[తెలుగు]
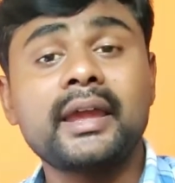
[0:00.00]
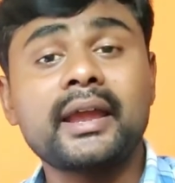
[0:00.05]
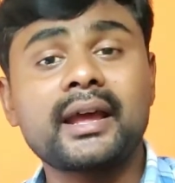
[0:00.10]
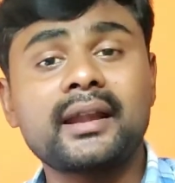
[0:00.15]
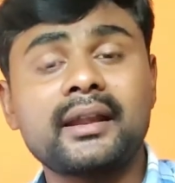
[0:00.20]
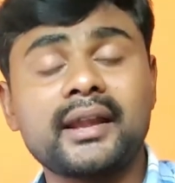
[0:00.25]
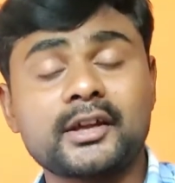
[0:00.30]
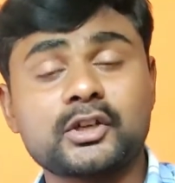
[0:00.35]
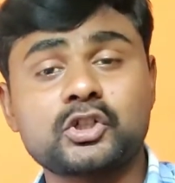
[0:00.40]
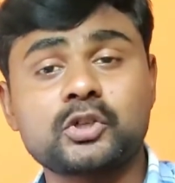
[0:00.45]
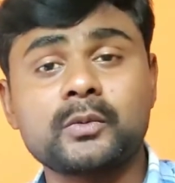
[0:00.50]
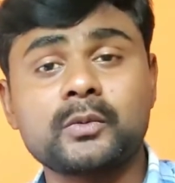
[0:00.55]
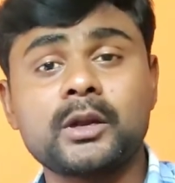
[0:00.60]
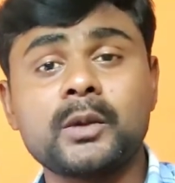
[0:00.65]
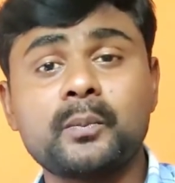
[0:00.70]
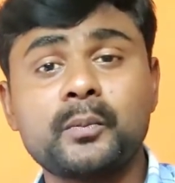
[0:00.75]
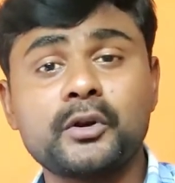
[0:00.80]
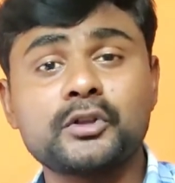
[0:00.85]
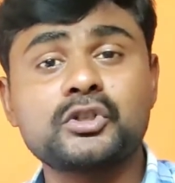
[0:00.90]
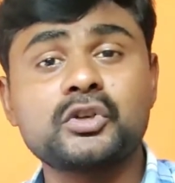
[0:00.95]
ఇంకా నెక్స్ట్
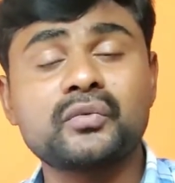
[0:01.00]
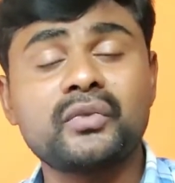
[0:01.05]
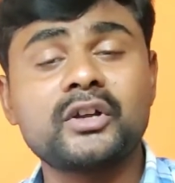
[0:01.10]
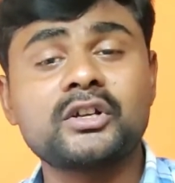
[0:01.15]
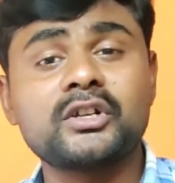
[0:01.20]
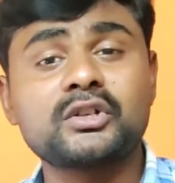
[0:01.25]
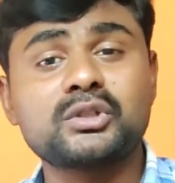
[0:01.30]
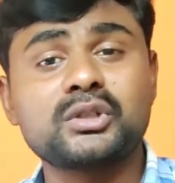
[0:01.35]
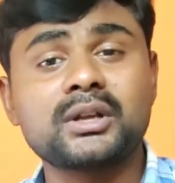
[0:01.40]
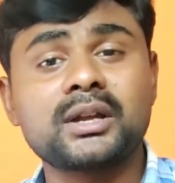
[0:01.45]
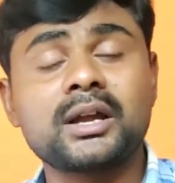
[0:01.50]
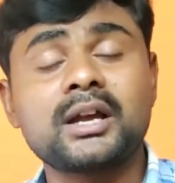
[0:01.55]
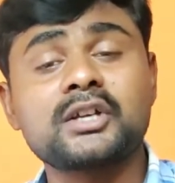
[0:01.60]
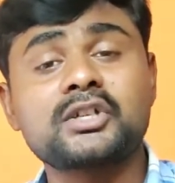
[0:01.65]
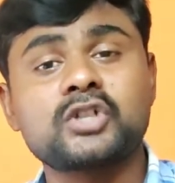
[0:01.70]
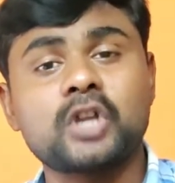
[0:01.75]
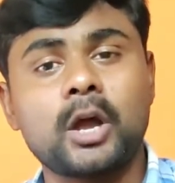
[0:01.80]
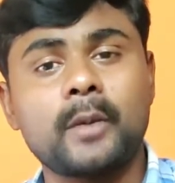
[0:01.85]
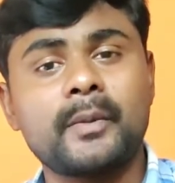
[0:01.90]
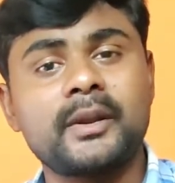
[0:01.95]
మనం ఎప్పటి నుంచి వెయిట్ చేస్తున్నా
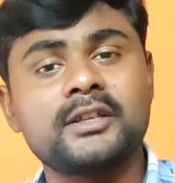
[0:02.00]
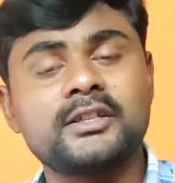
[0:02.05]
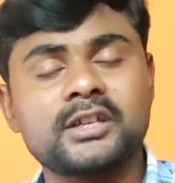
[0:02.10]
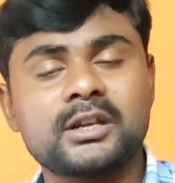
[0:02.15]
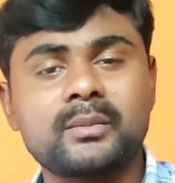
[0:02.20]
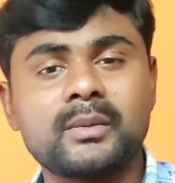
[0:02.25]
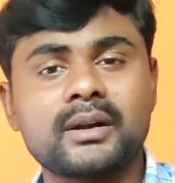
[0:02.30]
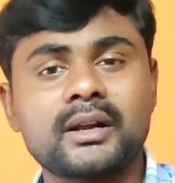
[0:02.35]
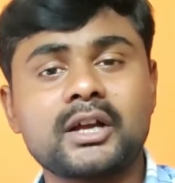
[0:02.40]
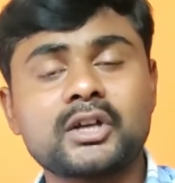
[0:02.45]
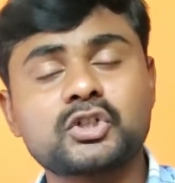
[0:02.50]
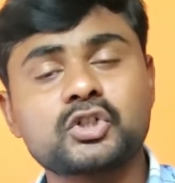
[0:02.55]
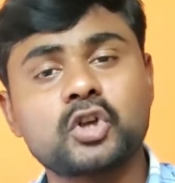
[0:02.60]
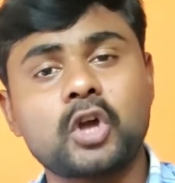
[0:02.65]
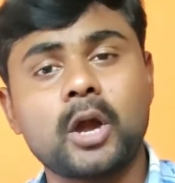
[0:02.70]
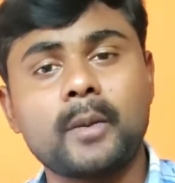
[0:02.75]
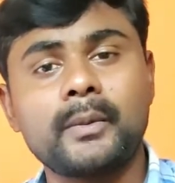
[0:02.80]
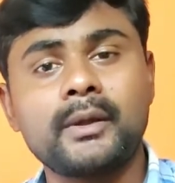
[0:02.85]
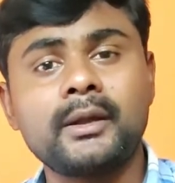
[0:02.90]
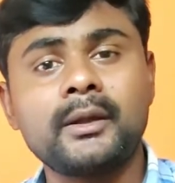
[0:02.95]
షామీ నుంచి అనమాట
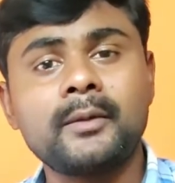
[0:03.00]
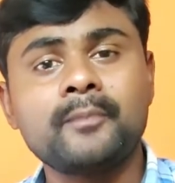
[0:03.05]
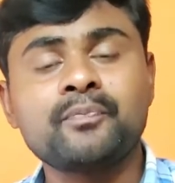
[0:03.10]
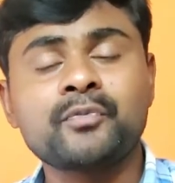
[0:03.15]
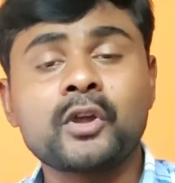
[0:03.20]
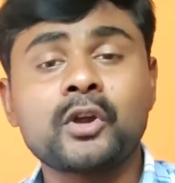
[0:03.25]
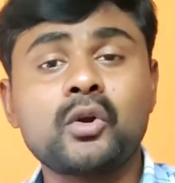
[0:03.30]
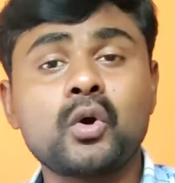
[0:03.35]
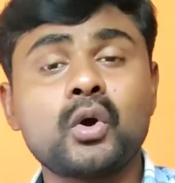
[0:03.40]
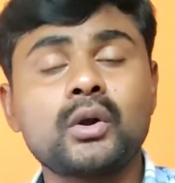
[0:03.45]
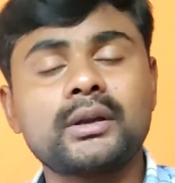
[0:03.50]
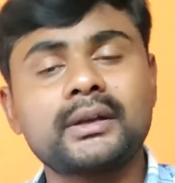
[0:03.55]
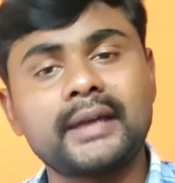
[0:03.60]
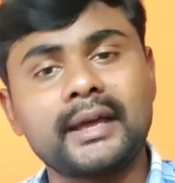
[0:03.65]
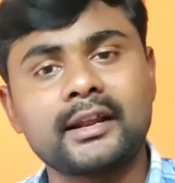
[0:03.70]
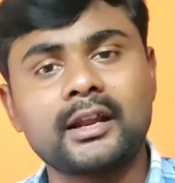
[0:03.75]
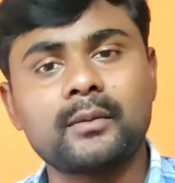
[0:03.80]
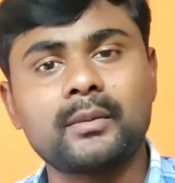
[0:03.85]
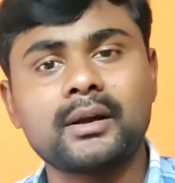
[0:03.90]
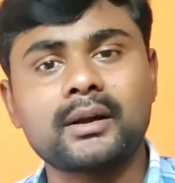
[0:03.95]
షామీ నోట్
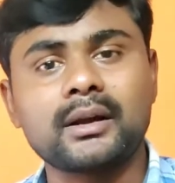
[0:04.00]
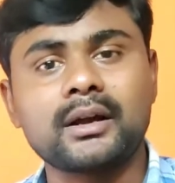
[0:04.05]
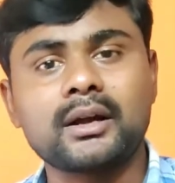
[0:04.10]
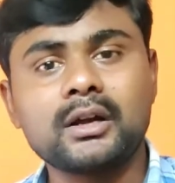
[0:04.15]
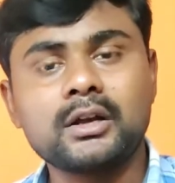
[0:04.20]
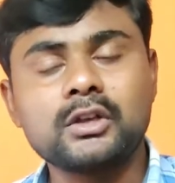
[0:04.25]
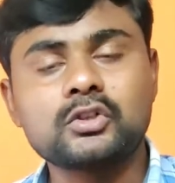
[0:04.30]
టెన్ అనమాట